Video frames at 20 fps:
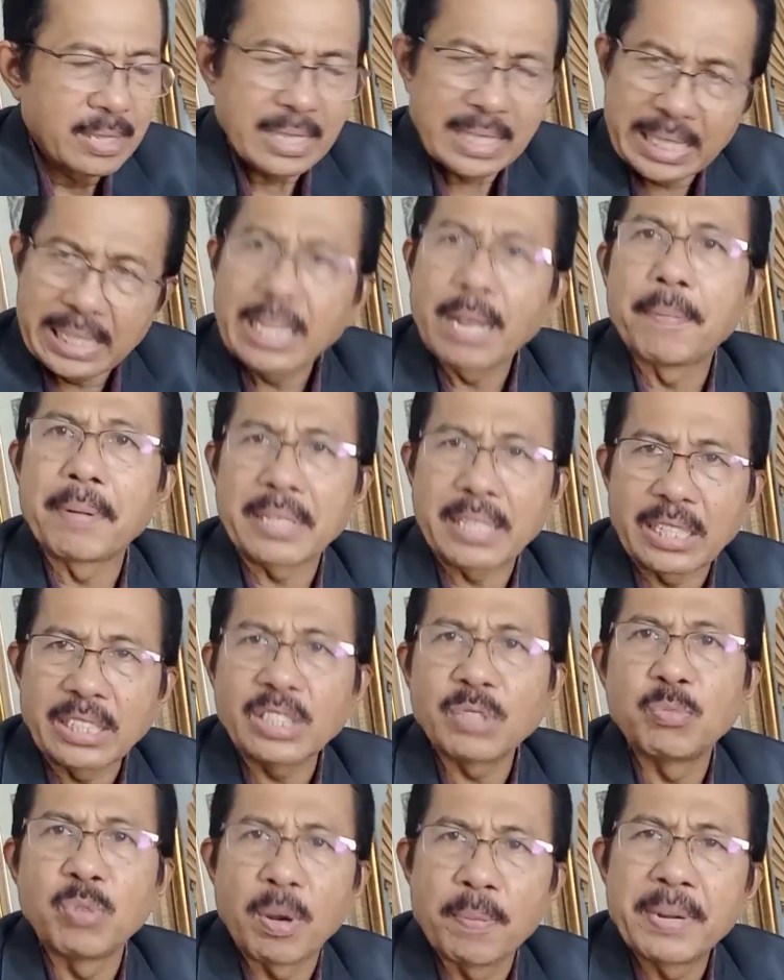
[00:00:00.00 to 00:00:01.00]
Kita baca
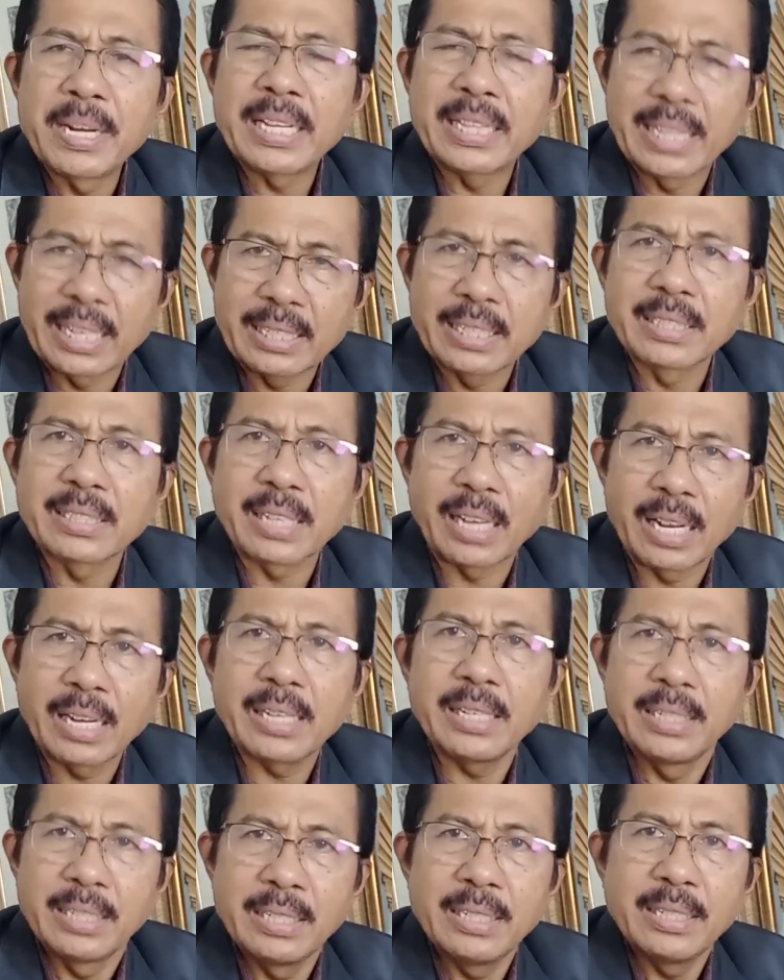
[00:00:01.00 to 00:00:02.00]
sebuah berita tentang
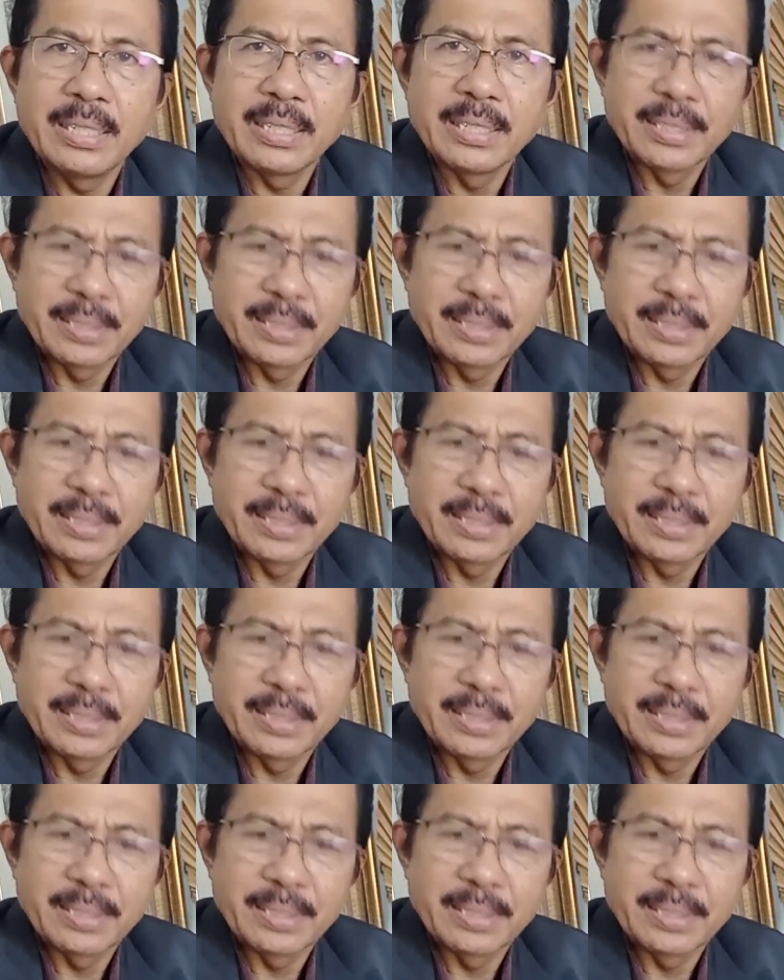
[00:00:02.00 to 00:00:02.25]
hal ini.